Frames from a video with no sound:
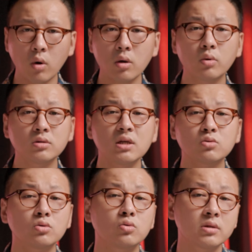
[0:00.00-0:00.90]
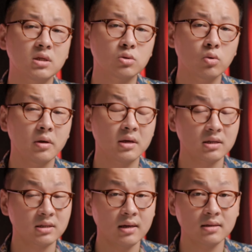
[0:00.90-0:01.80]
关于文件存储问题，作为一个
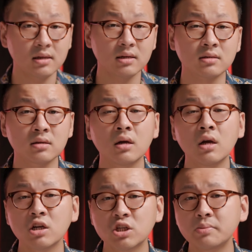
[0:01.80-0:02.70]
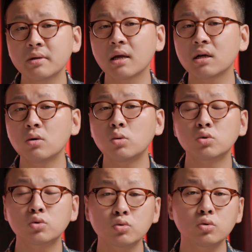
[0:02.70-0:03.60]
商业摄影师，是不是给客户
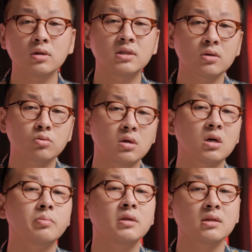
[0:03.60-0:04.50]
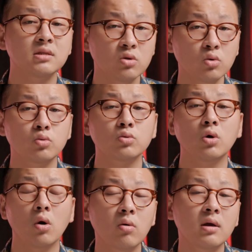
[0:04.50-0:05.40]
输出了像素合并的精修图
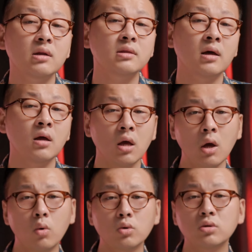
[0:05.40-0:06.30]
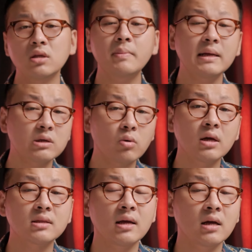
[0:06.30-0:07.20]
就 OK 了呢？我觉得一般情况
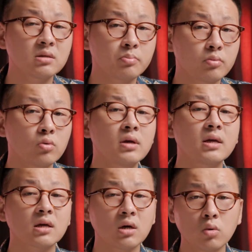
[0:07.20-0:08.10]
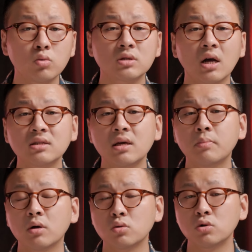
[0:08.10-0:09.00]
下，大家是不会给客户长时间
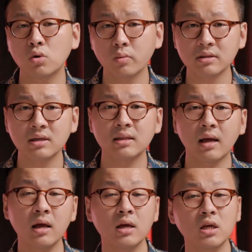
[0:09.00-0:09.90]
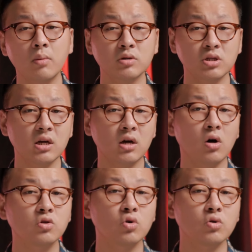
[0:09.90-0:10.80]
保存肉文件的，要么直接
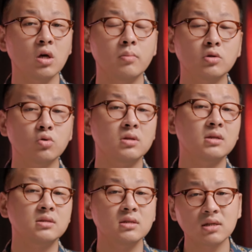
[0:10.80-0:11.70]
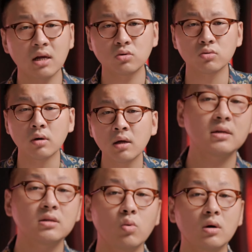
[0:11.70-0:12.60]
拷走，要么就定期删除。
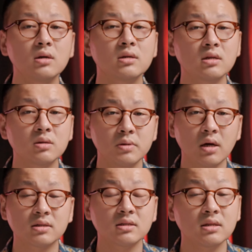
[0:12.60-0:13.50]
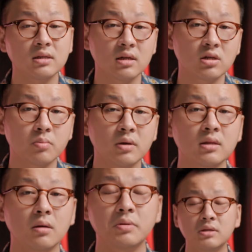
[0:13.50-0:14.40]
但是我个人呢是比较珍惜这些照片
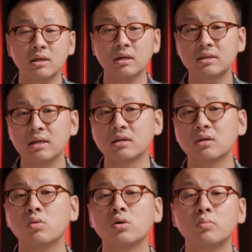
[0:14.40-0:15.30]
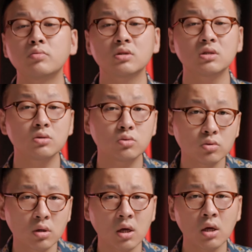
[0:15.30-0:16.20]
的，并且也想着会有不时之
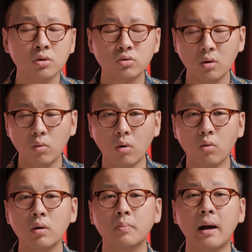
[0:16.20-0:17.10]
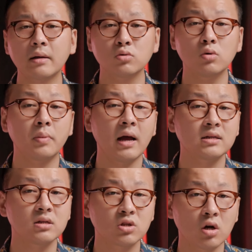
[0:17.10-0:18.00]
需，所以我会把所有拍
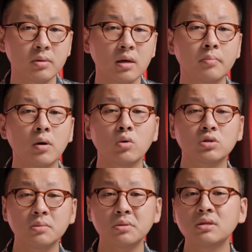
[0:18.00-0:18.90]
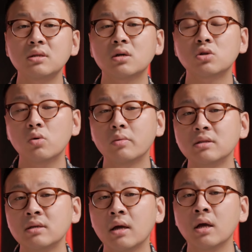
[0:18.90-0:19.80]
摄的照片，包括 JPG 和肉
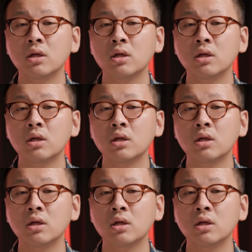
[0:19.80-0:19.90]
文件，